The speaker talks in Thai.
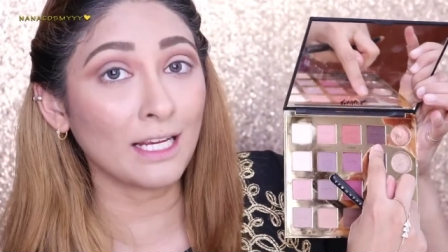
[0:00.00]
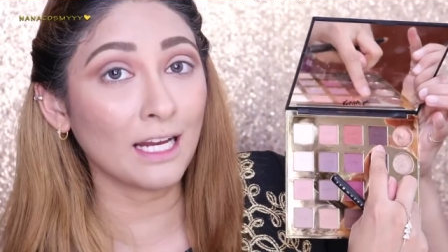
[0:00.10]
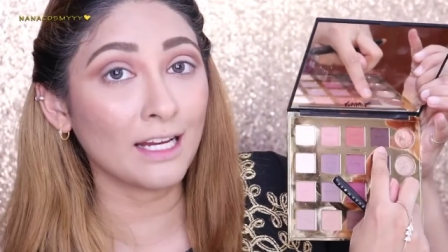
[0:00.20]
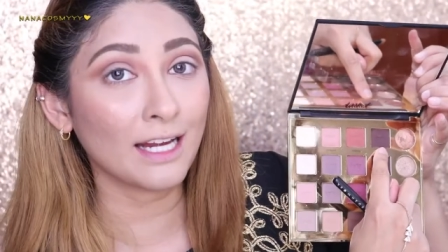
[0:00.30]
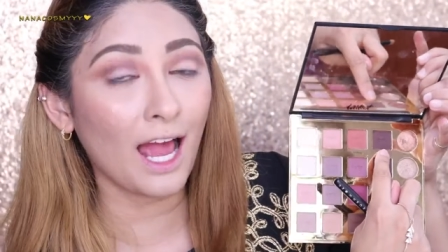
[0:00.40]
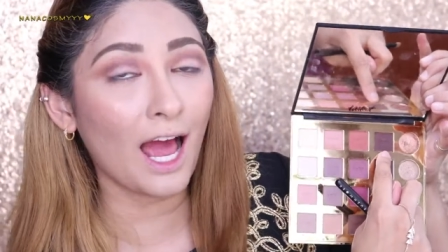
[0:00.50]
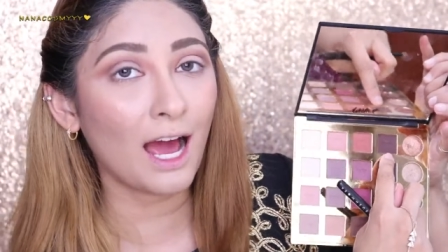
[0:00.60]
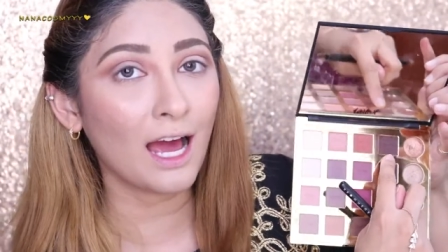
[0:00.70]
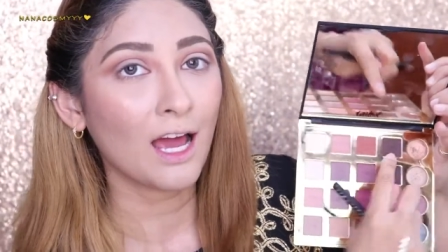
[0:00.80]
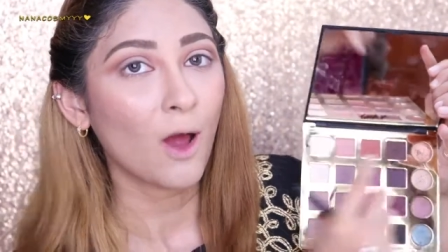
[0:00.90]
นี้เลยนะ
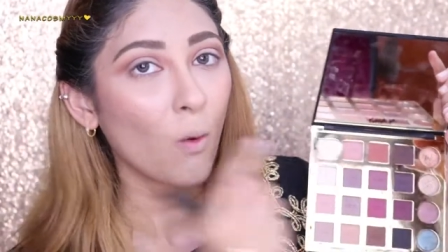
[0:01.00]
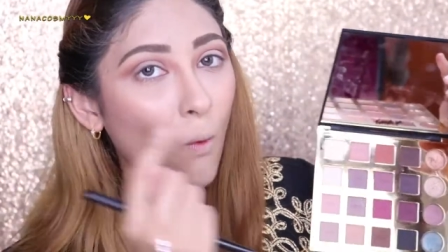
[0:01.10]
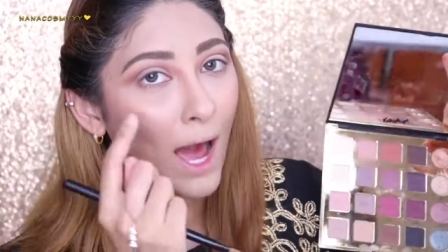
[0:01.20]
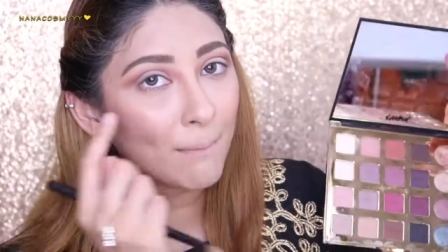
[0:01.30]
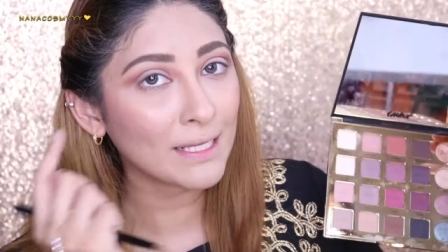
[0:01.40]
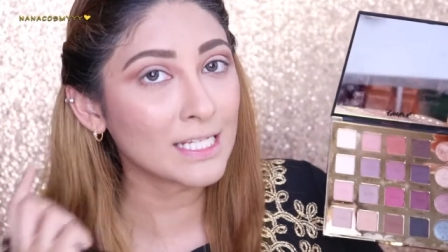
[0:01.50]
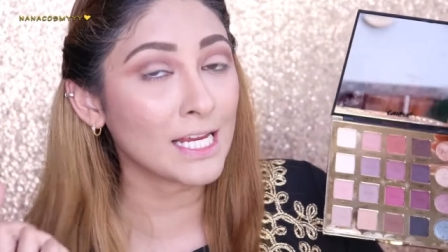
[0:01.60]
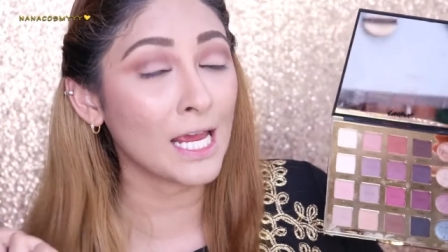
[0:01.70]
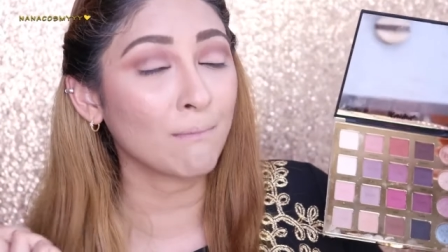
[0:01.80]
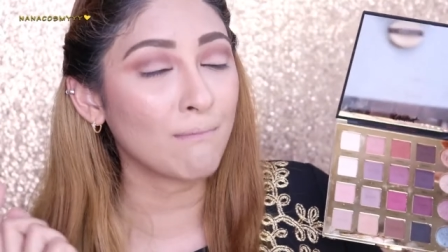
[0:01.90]
คะ ว่าเป็น
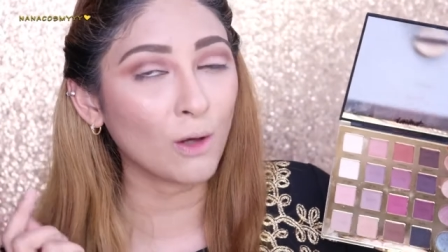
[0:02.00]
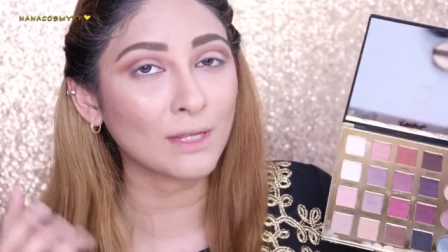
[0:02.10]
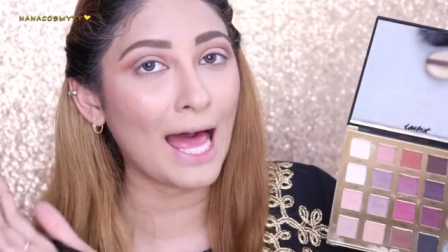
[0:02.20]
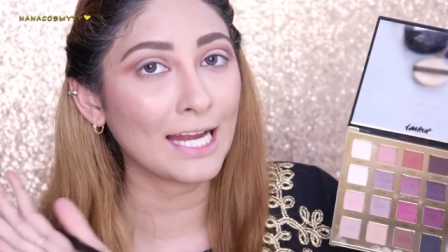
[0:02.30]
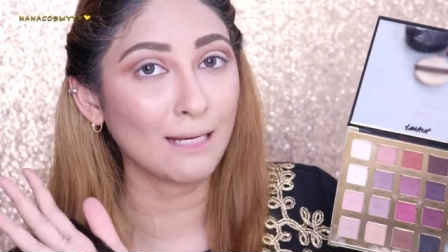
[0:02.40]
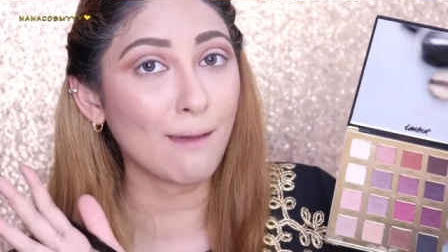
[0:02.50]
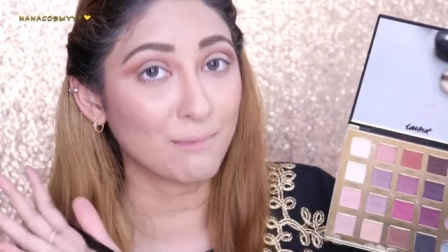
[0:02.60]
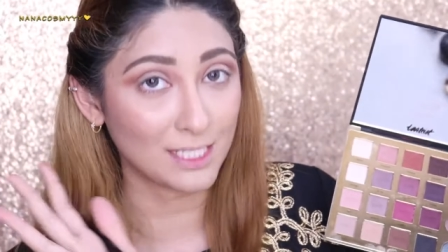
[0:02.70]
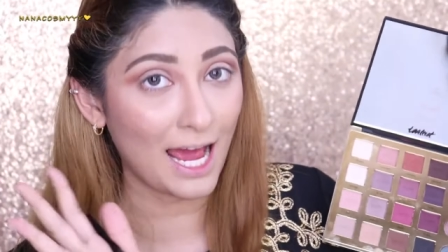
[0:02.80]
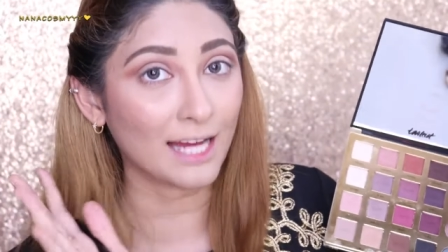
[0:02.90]
เชฟเบ้าตาที่แบ
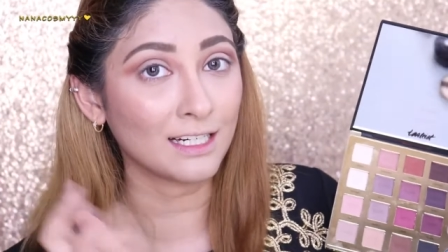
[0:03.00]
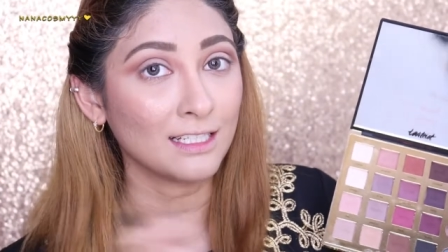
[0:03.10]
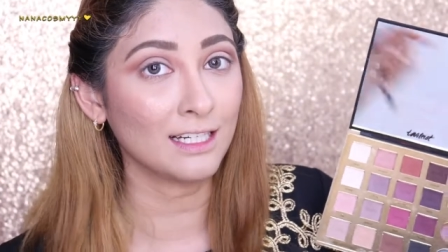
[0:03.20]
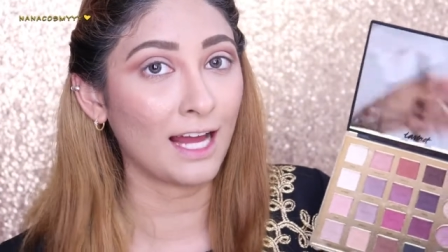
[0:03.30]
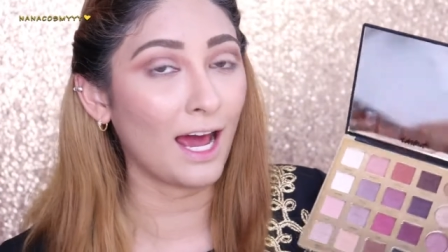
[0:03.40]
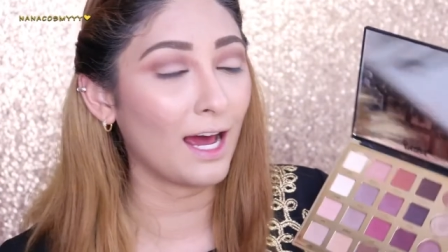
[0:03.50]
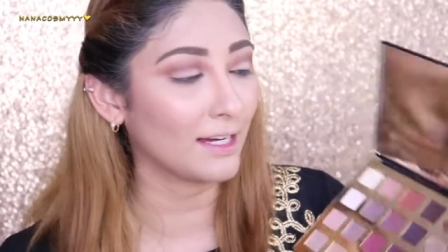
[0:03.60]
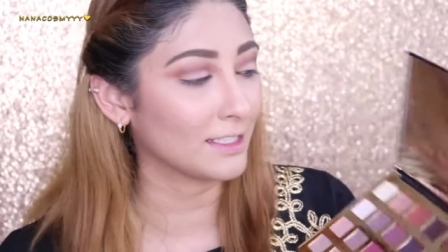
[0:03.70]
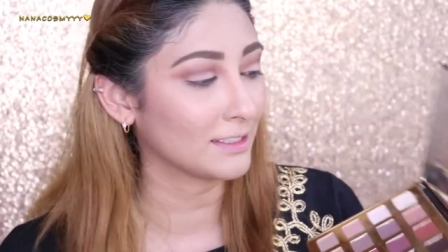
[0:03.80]
บชัดเลยนะคะ